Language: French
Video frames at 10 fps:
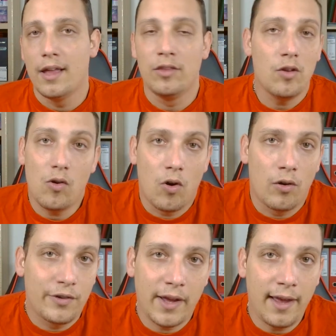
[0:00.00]
non, en
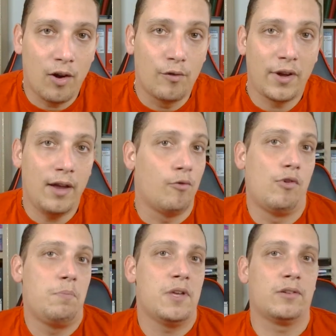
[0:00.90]
vrai, en vrai, on
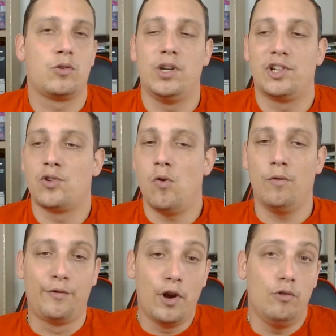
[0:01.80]
voit bien que les gens
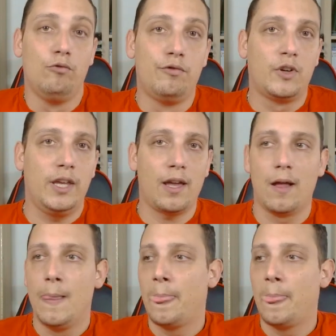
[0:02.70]
veulent ouvrir